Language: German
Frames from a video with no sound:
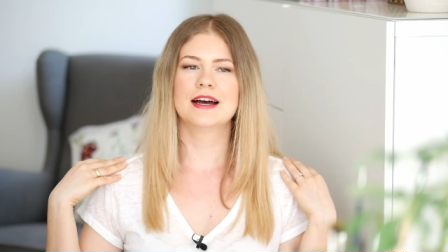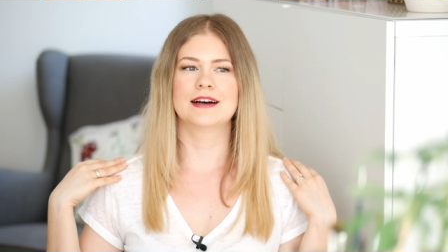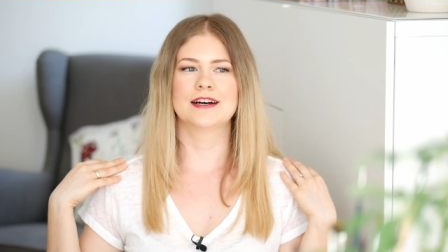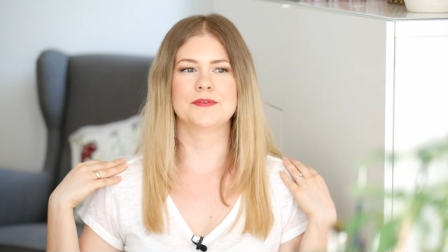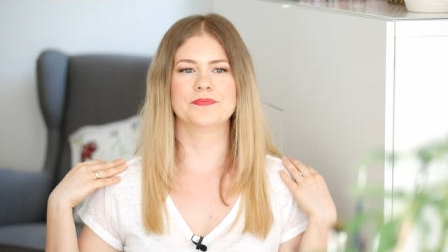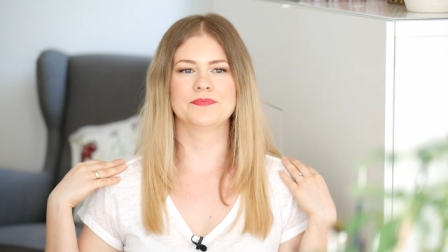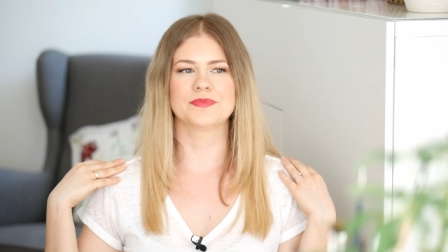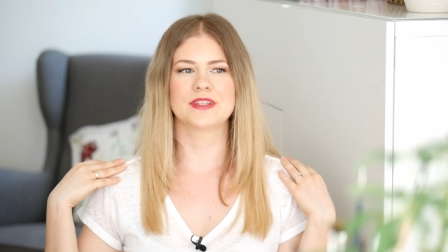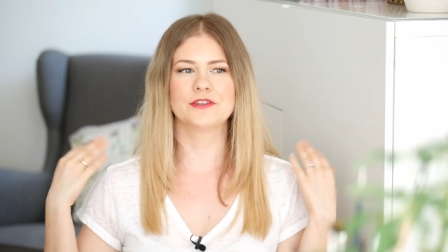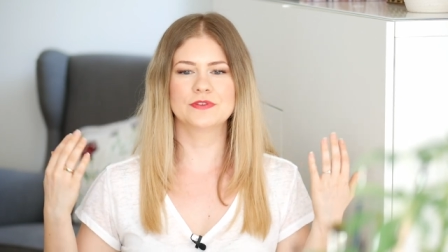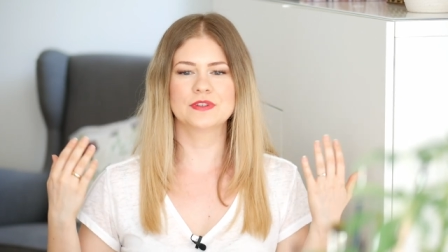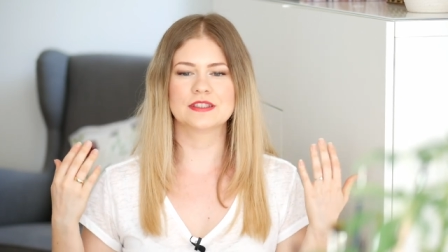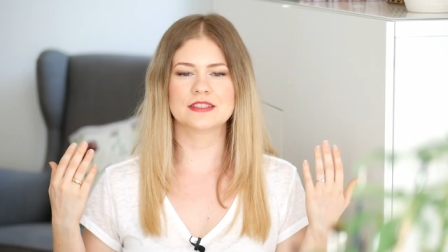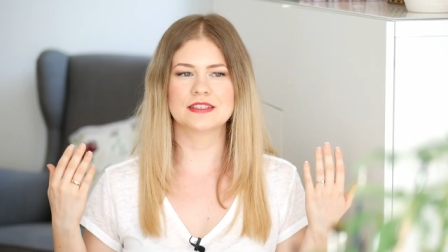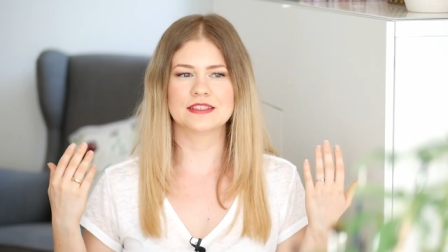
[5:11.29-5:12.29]
Ähm, ich
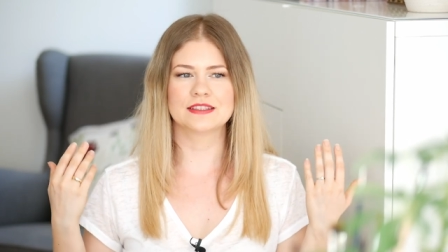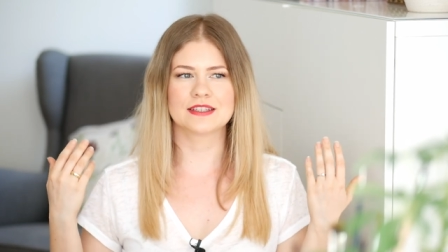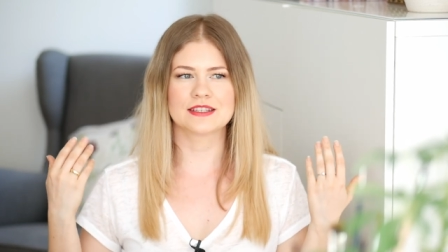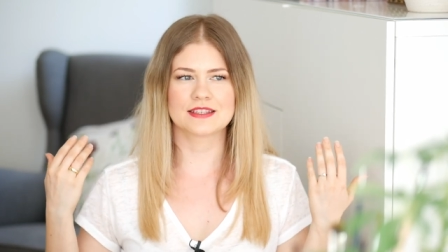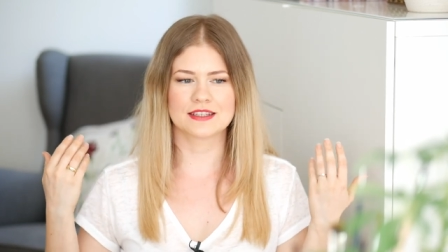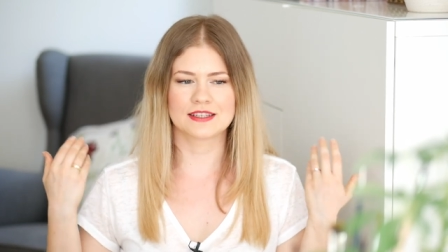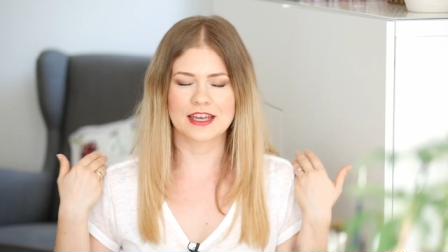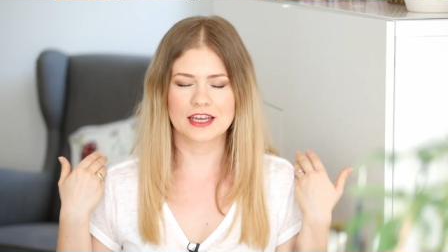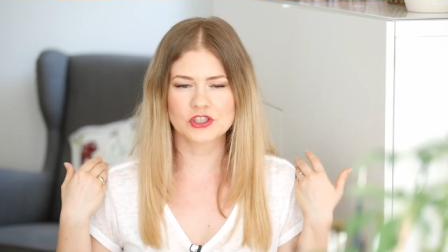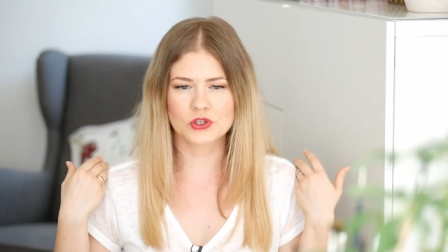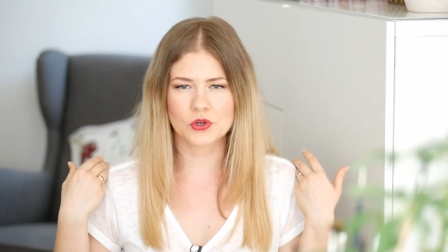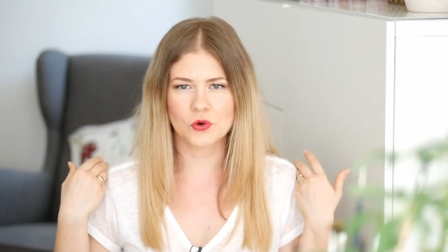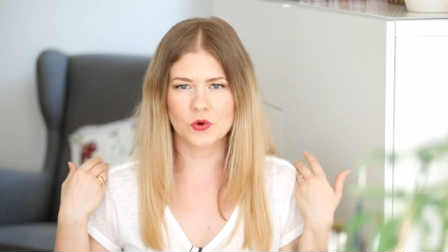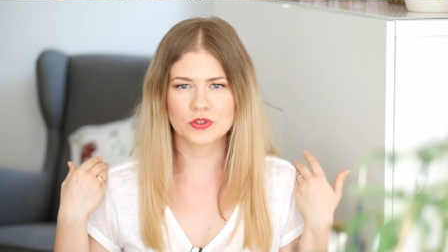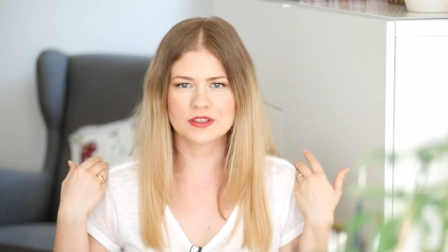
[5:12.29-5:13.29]
finde, dass der
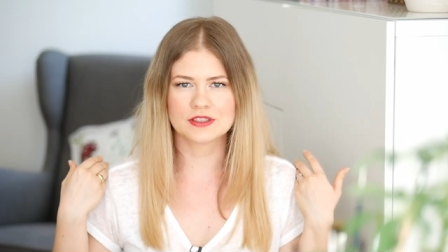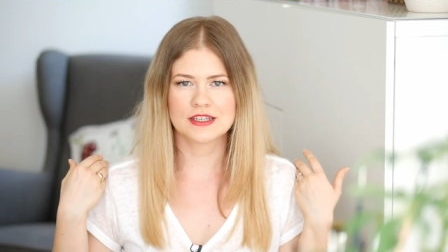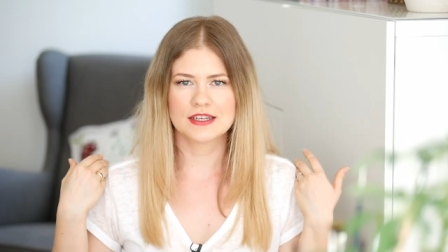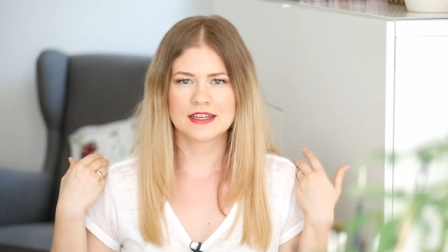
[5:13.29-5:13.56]
Trenchcoat